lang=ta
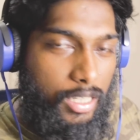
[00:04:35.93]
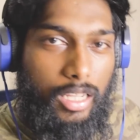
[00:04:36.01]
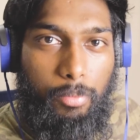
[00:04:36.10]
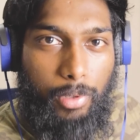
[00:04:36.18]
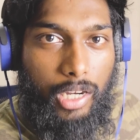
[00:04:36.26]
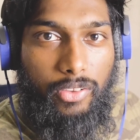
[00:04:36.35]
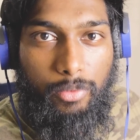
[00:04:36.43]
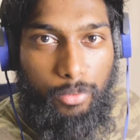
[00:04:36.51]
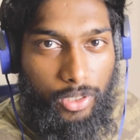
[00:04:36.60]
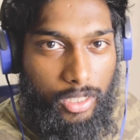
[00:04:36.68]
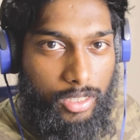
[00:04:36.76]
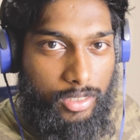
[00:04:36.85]
க்ளீன் பண்ணவே
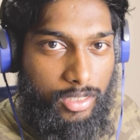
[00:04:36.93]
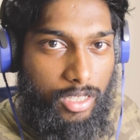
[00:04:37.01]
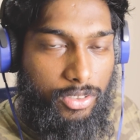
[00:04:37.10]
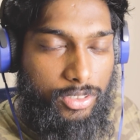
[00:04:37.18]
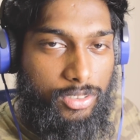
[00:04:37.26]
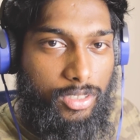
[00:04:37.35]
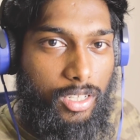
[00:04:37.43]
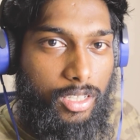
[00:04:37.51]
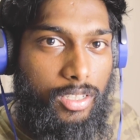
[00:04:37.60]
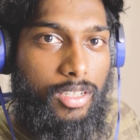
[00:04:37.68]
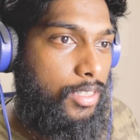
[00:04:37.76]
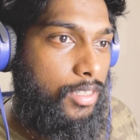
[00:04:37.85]
முடியாது சில
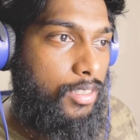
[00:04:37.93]
விஷயம்லாம்